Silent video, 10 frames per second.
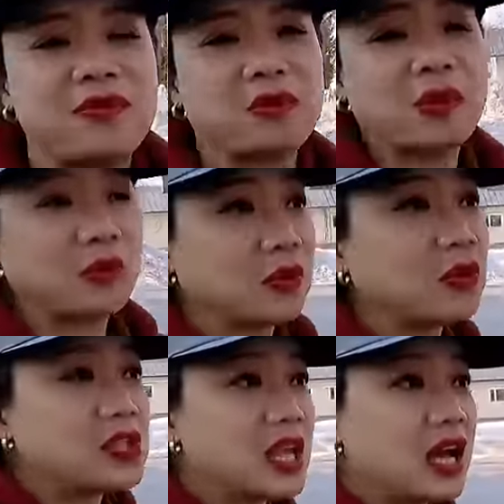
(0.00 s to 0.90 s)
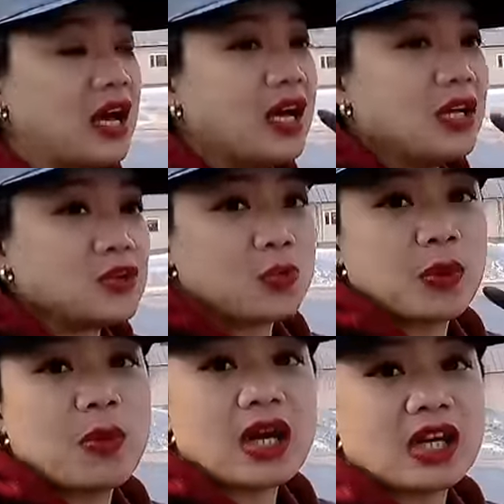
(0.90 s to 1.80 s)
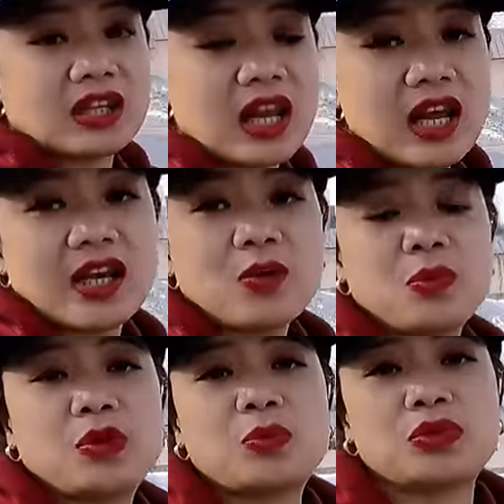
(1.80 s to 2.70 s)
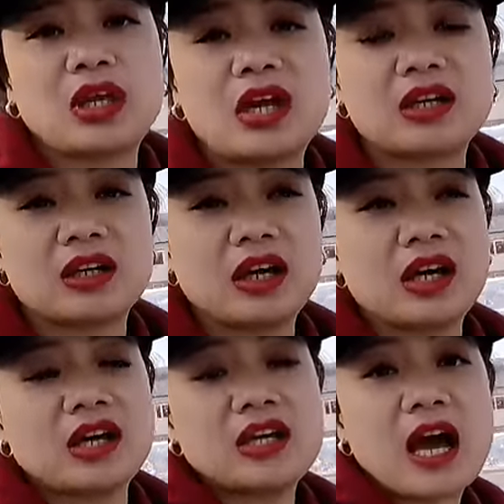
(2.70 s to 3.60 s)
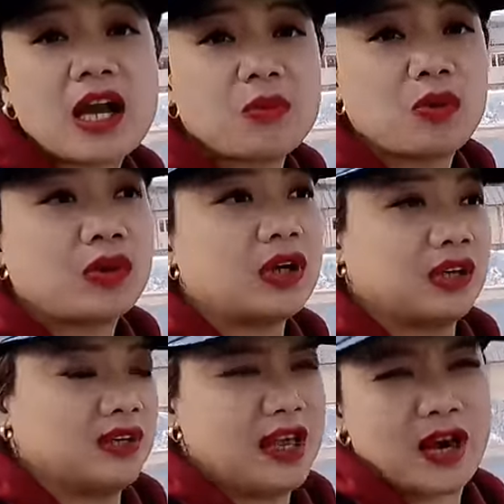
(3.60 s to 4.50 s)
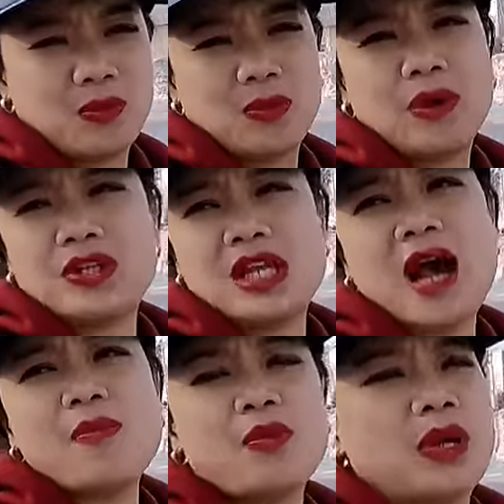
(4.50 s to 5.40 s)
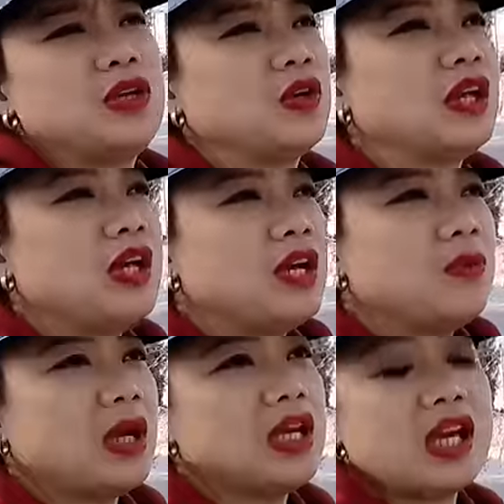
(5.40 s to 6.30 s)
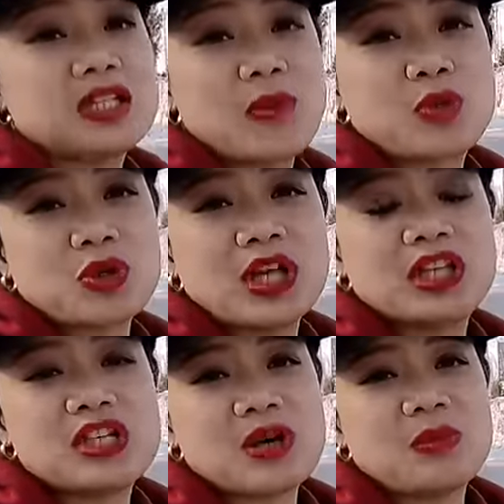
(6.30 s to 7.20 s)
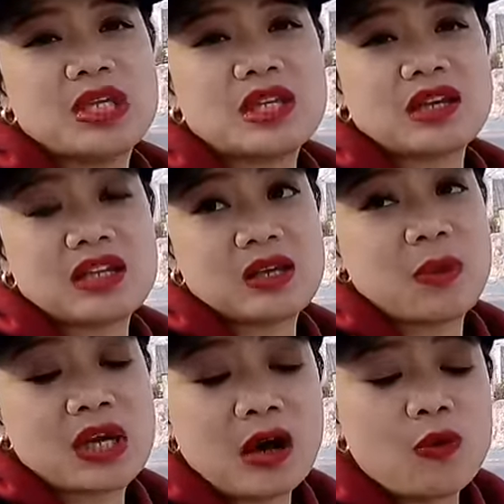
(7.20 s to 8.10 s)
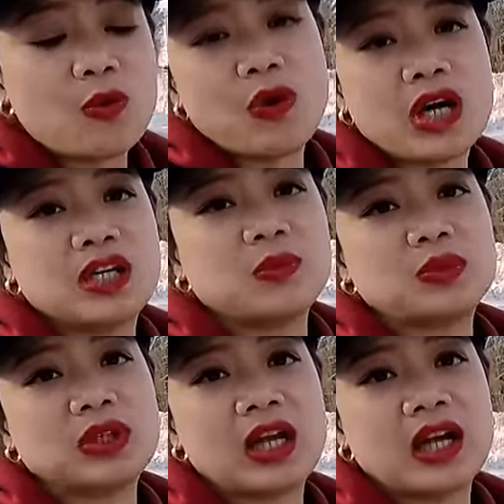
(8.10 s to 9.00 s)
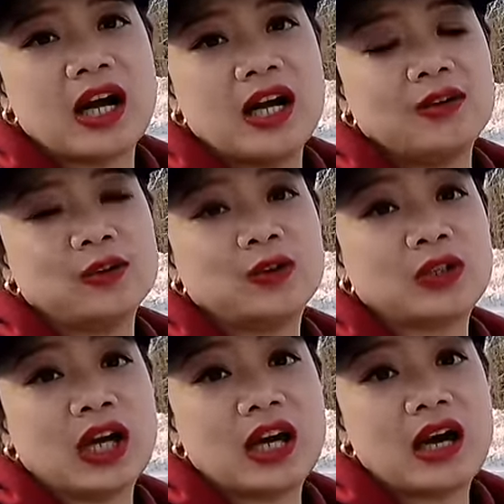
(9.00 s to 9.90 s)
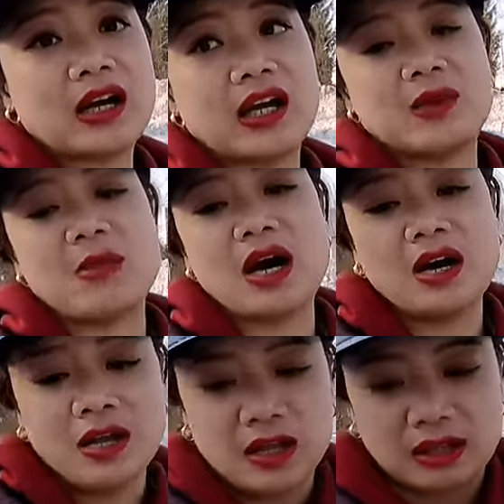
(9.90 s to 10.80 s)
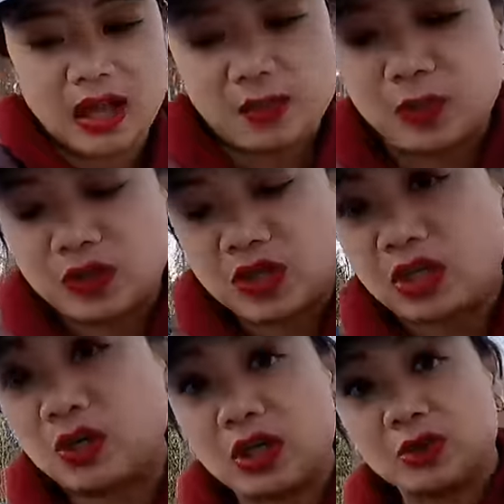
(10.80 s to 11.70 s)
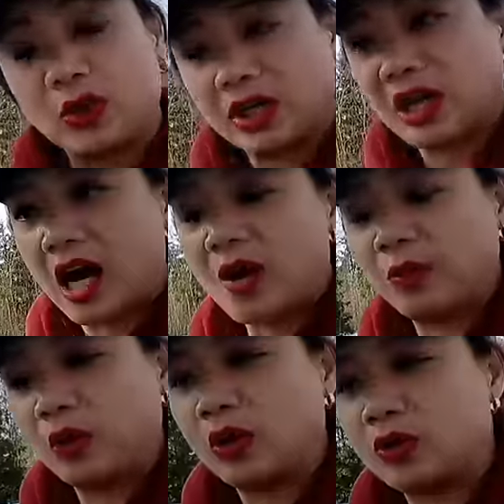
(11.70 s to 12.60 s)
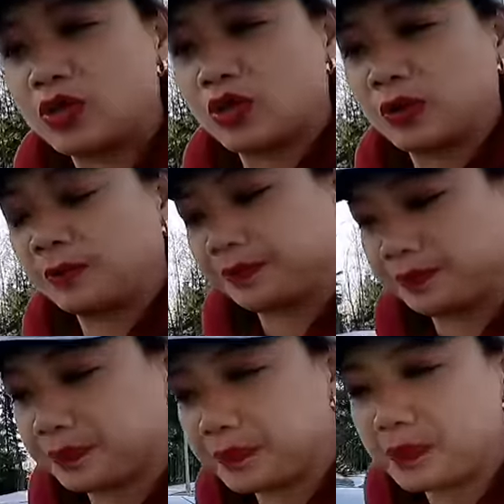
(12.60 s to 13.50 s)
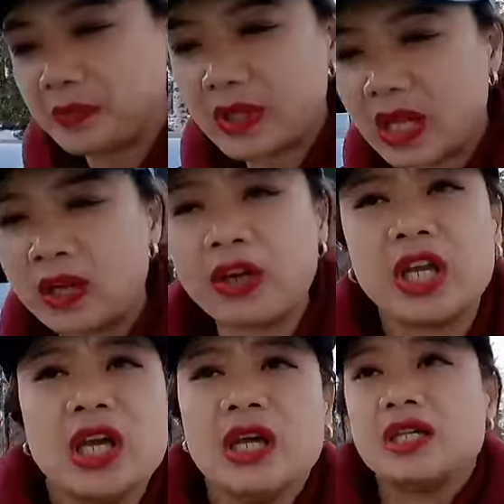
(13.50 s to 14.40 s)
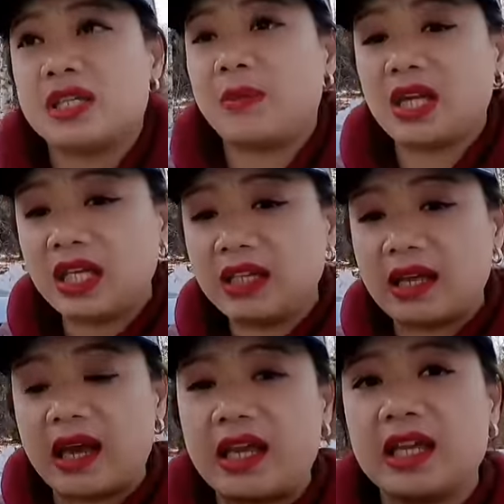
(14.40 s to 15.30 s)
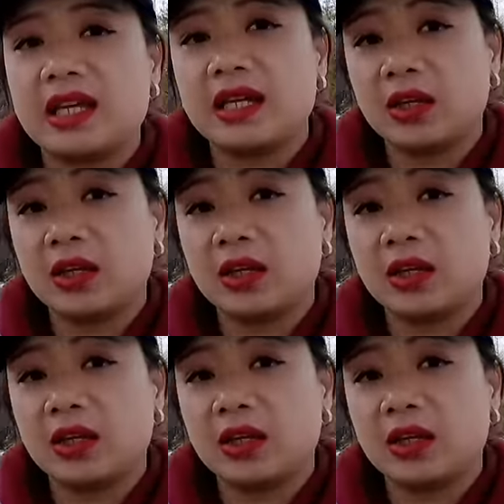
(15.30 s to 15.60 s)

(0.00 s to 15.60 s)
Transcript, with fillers: mga food. Pero doon sa supermarket na lagi kong pinuportahan kay Yarmo, uh, Yarmo boy, si Amo man yun. May exceptional din siya minsan kasi may nakukuha din po talaga ako doon na kakaiba. Tapos, yun, katulad kahapon, lotion. Loy, si Maninay,